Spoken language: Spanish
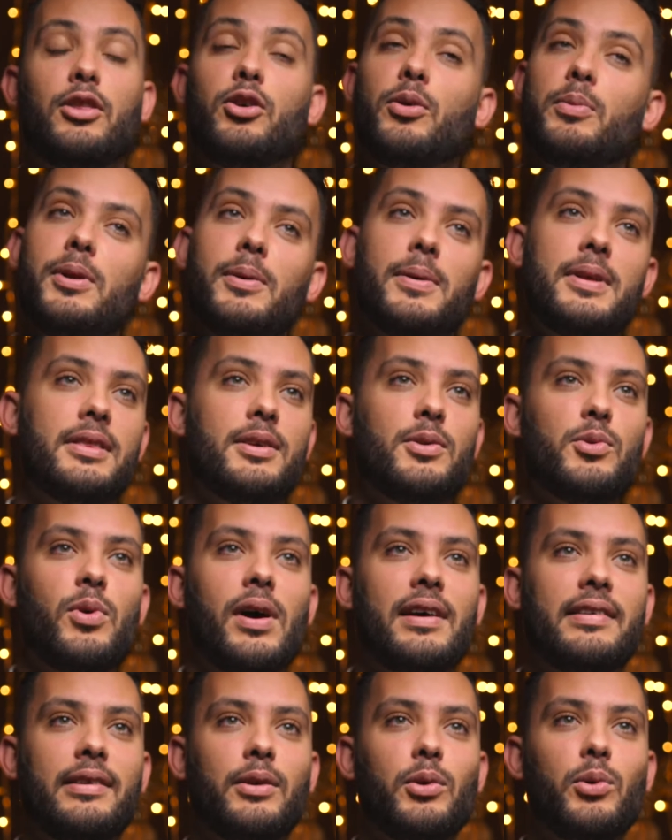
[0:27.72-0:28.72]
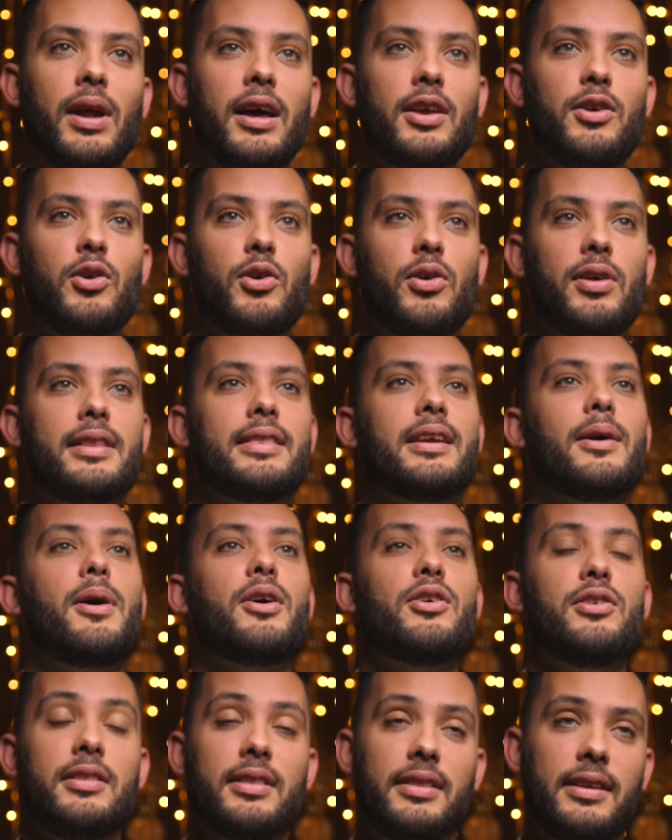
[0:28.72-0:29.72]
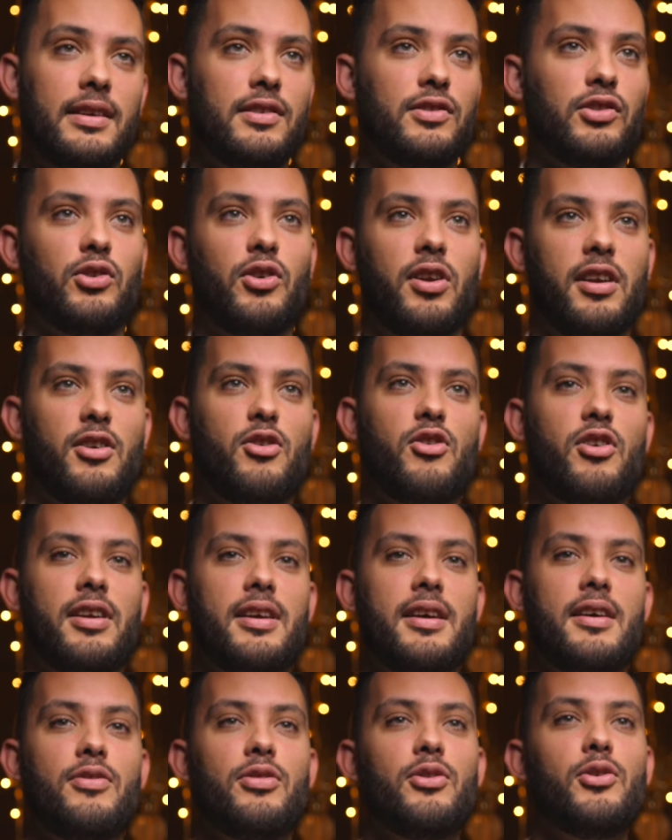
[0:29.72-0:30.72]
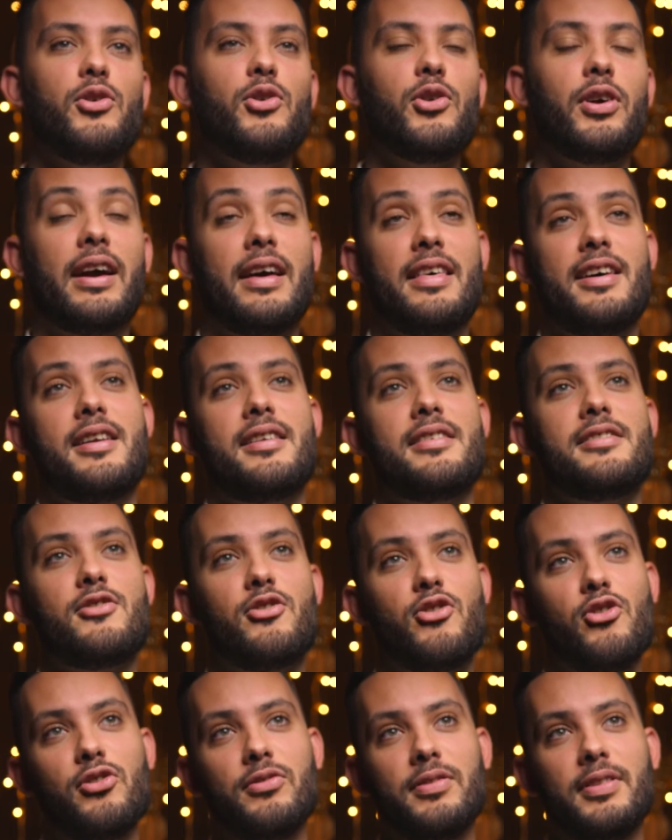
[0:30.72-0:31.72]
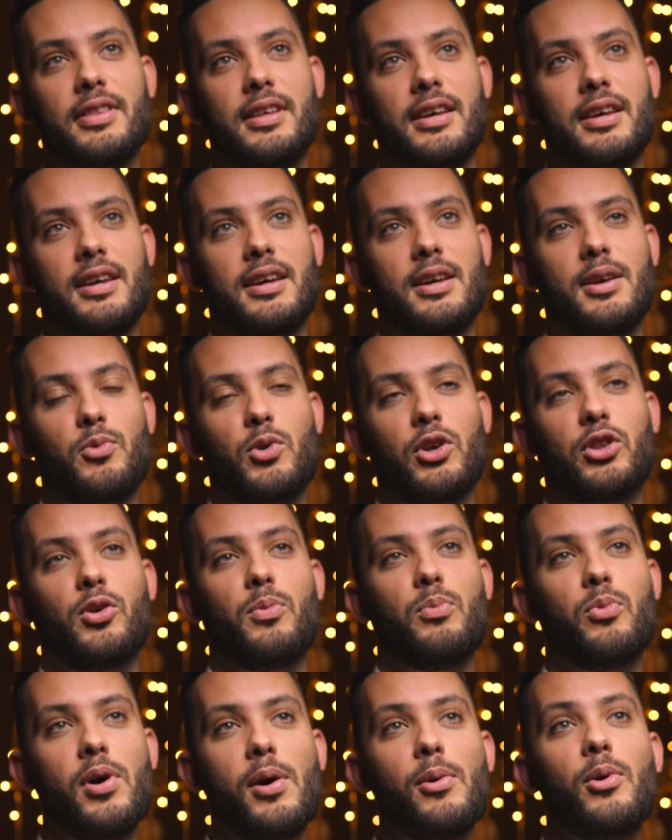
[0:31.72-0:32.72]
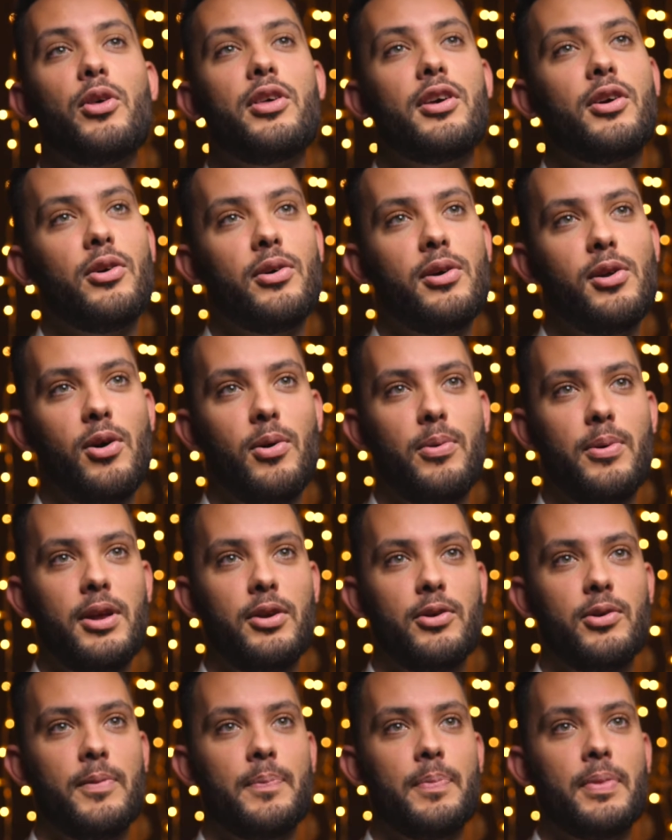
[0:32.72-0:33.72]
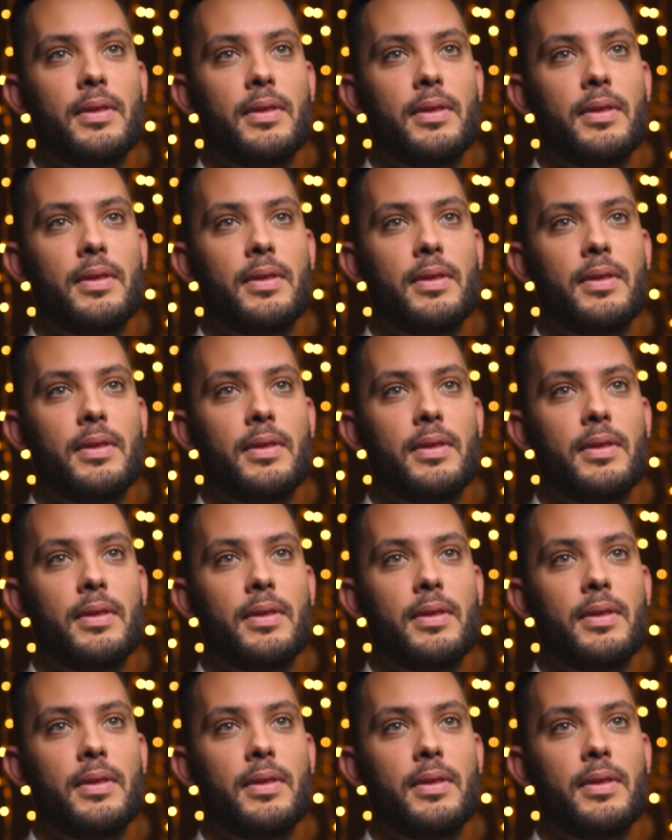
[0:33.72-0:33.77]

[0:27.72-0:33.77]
El 2021 ha sido un año de trabajo intenso, recorriendo cada rincón de nuestro pueblo, Dico de los Vinos,